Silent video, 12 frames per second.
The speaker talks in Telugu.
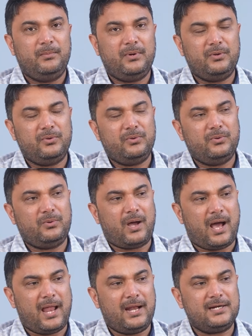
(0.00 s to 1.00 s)
ఇప్పుడు
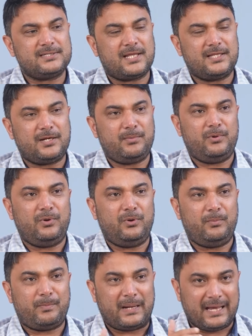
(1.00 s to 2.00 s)
అలాంటి సందర్భంలో
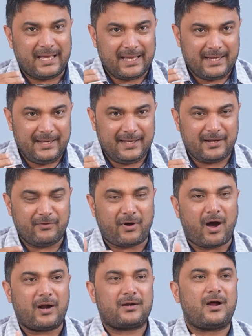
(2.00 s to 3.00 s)
పగే ఎన్నికలు
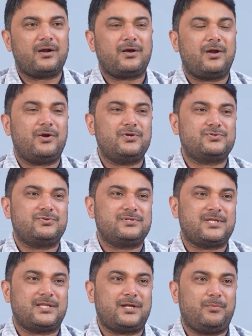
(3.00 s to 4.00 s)
హాట్ హాట్గా నడుస్తున్న
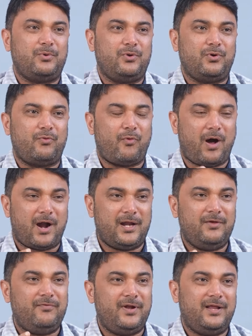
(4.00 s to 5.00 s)
సందర్భంలో వాడి
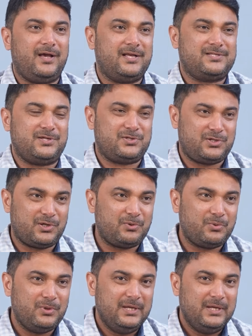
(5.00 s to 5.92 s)
వేడిగా చర్చలు